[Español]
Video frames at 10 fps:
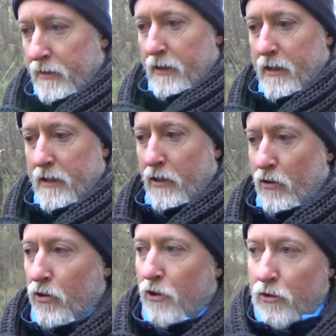interés
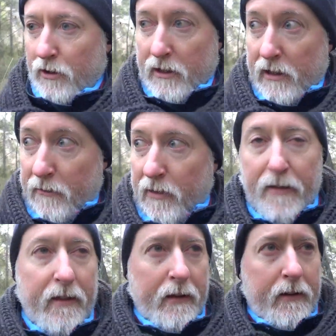geológico de
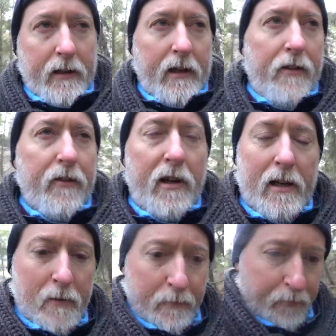relevancia
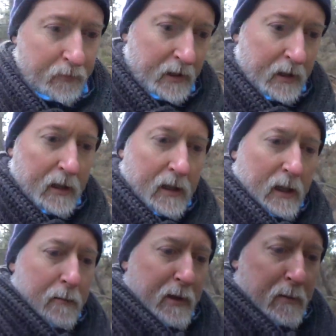internacional.
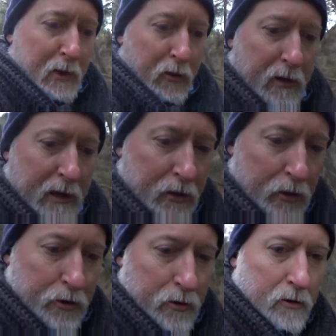El primero de
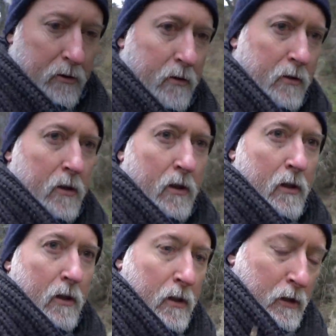ellos,
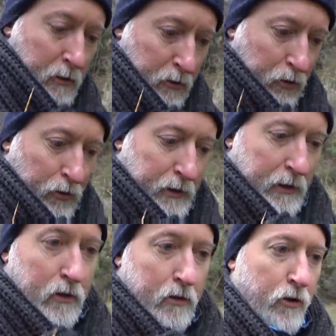con
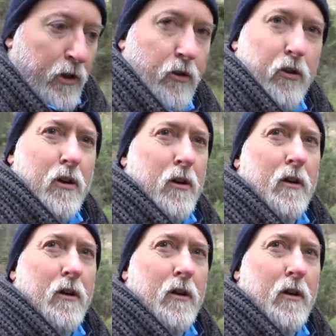el código